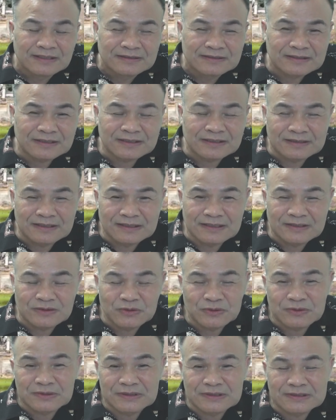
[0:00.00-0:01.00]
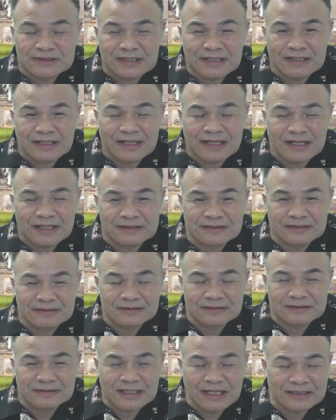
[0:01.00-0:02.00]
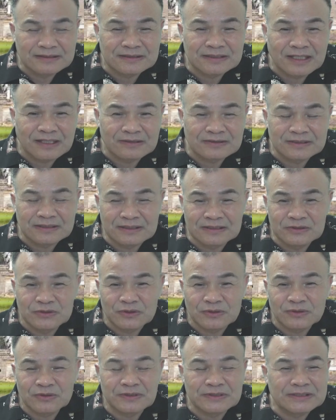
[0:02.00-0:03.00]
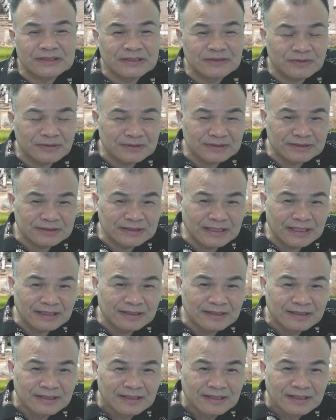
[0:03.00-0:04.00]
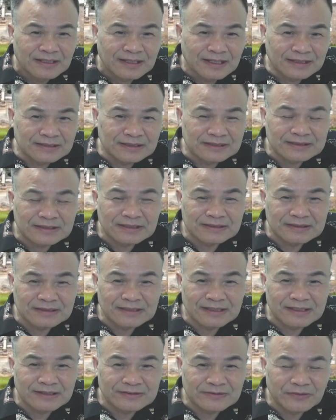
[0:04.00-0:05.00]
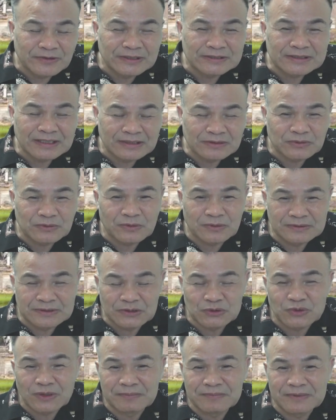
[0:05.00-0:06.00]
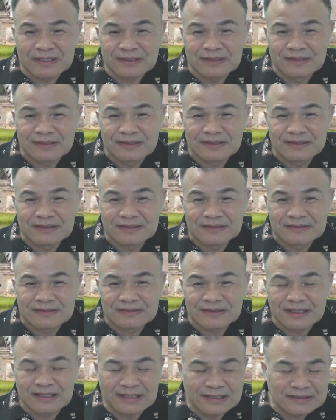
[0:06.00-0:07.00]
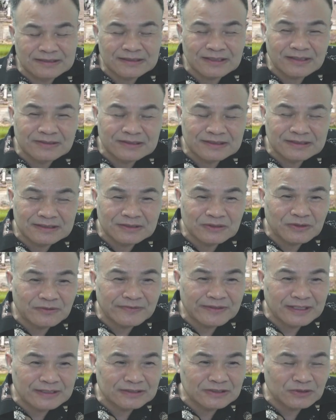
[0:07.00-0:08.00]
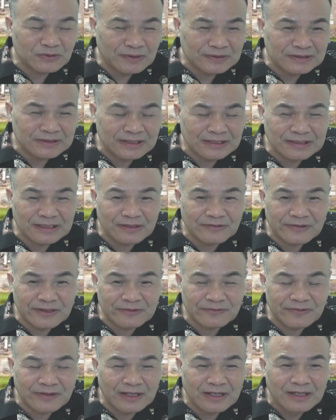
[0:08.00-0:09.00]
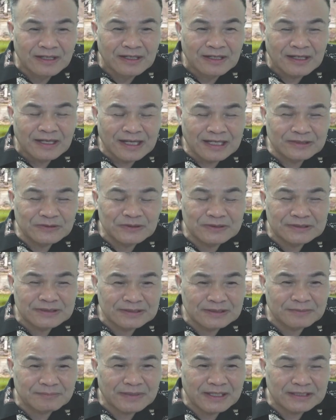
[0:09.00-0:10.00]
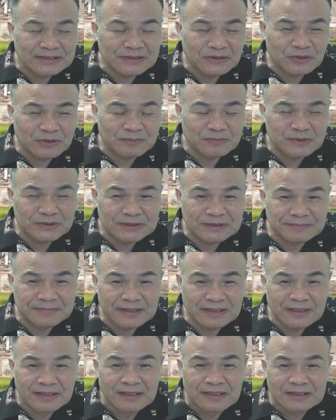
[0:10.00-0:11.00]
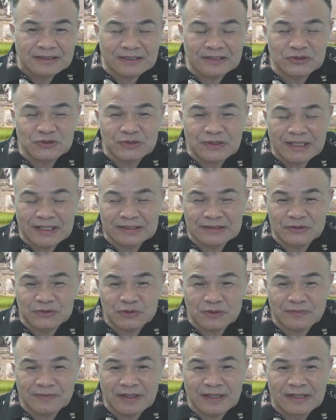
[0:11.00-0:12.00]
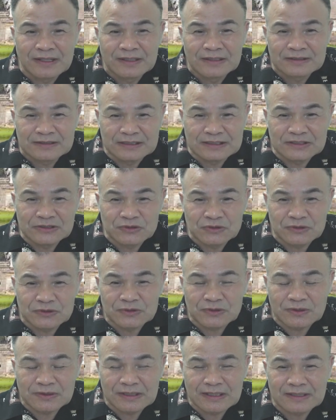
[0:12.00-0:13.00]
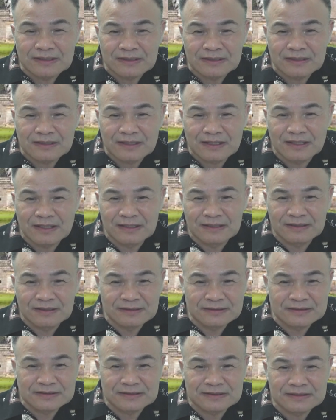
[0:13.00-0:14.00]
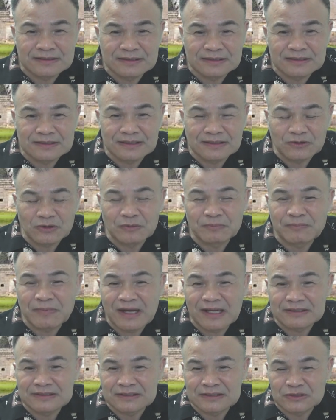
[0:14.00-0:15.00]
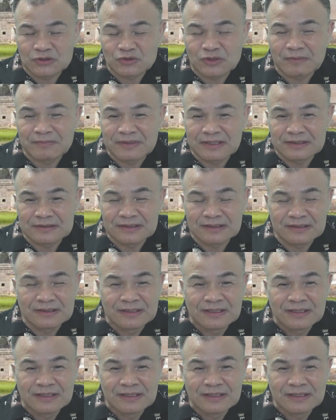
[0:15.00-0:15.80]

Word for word: 这个人呢出生在汉唐朝德宗或宪宗时代，而且这个人呢非常懂得算命。那年少时就非常喜欢这一套方法。韩愈曾经帮他写过墓志铭。根据韩愈的说法，李旭中呢可能是第一个用八字算命的人。